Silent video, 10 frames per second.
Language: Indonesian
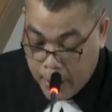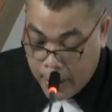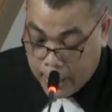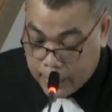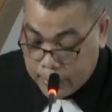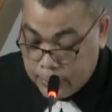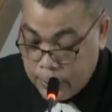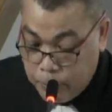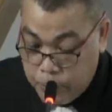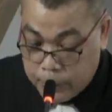
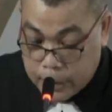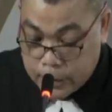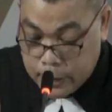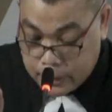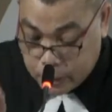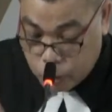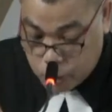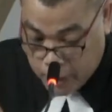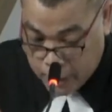Aktivitas kita juga,